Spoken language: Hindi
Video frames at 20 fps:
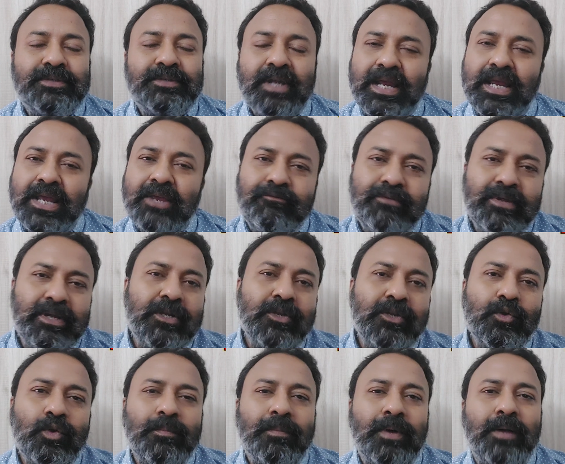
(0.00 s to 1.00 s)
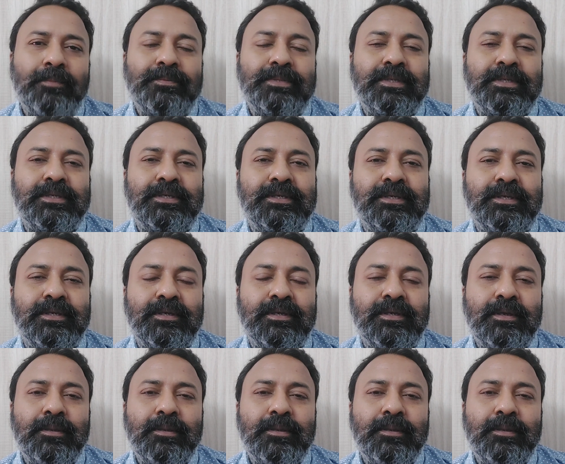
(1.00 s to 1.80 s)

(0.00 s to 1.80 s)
जरा ये वीडियो अब आप देखिए